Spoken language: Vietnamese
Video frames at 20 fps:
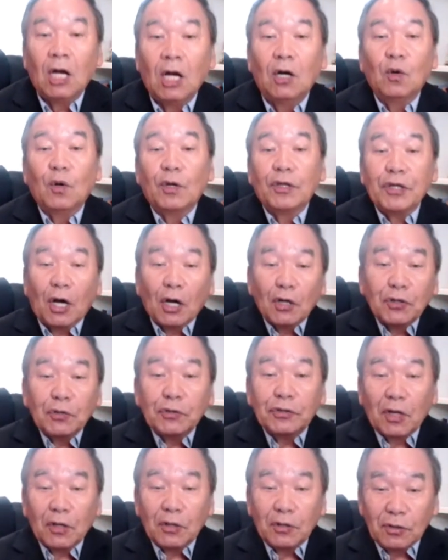rồi cho cứ
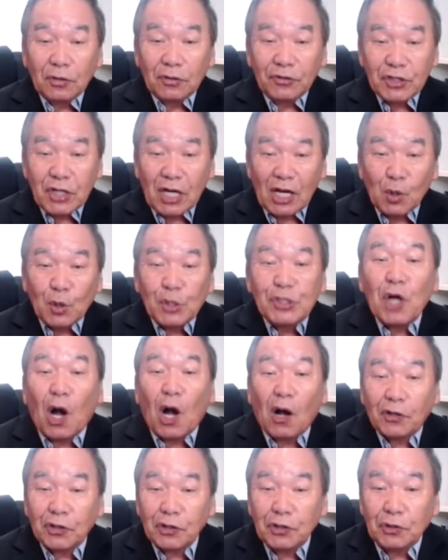tới cứ dây rồi
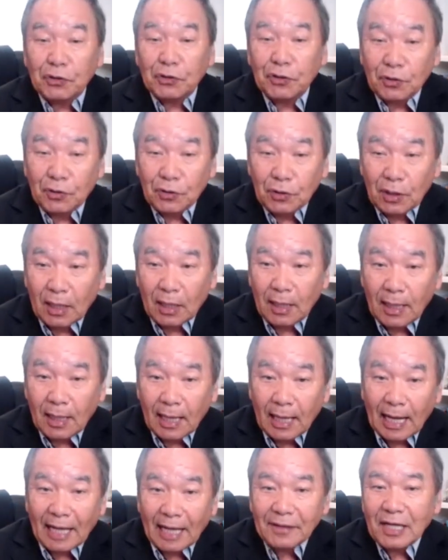chọn cứ
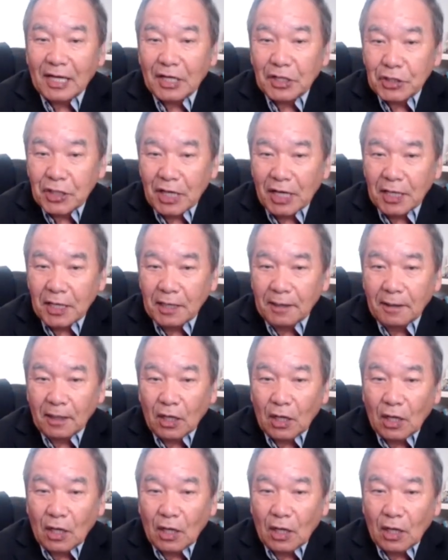a de sé